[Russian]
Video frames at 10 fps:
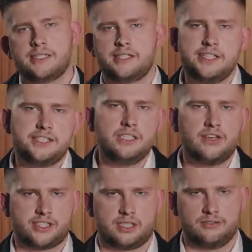Среди
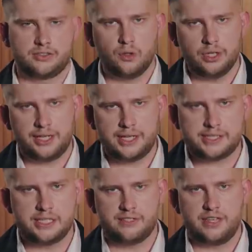инвесторов ТОНа
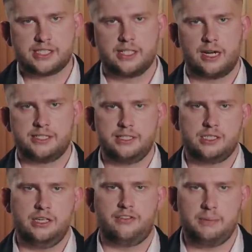есть и известные
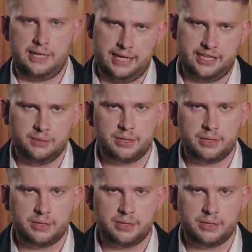российские фамилии.